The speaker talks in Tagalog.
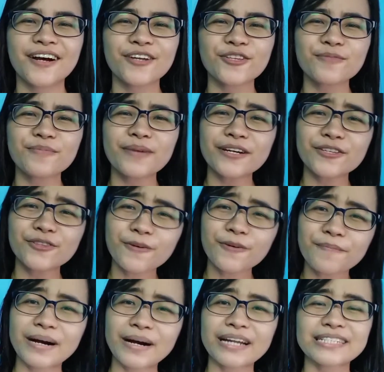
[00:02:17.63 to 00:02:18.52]
Ano pa
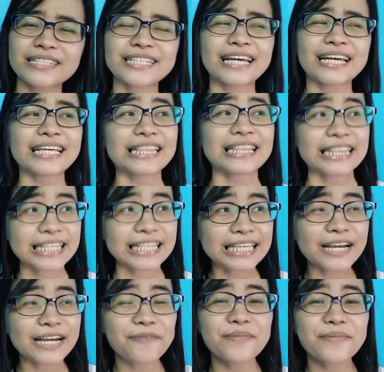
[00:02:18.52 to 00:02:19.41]
itong para sa
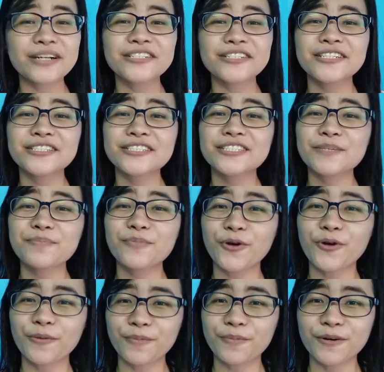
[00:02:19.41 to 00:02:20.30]
hindi emergency
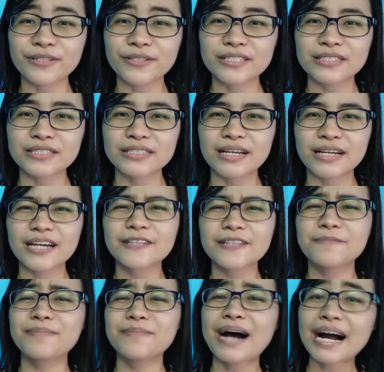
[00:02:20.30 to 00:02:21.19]
purpose?
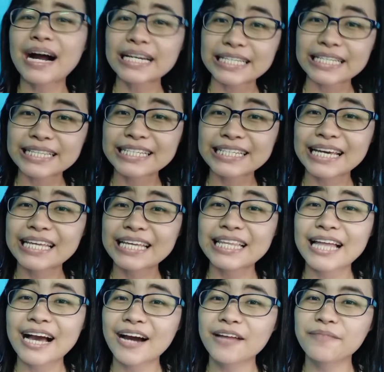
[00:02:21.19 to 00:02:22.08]
At bakit
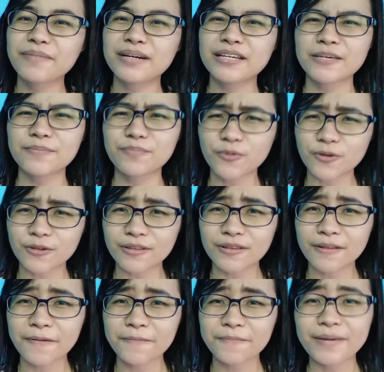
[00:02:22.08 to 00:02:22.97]
kailangan
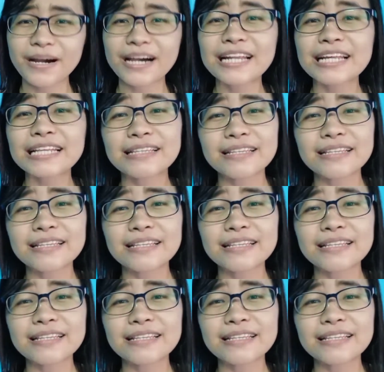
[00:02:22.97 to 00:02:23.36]
mag-ipon para